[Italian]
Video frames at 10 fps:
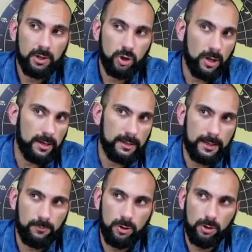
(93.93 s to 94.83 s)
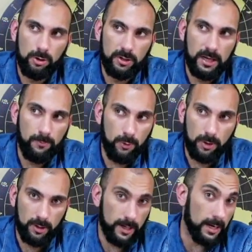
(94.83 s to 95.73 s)
cioè ad esempio gli ebook,
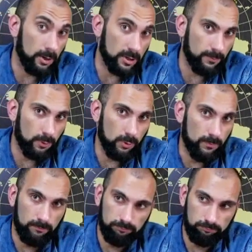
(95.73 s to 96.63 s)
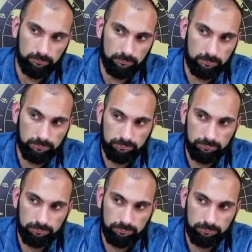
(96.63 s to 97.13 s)
che è la cosa più... Mh, mm,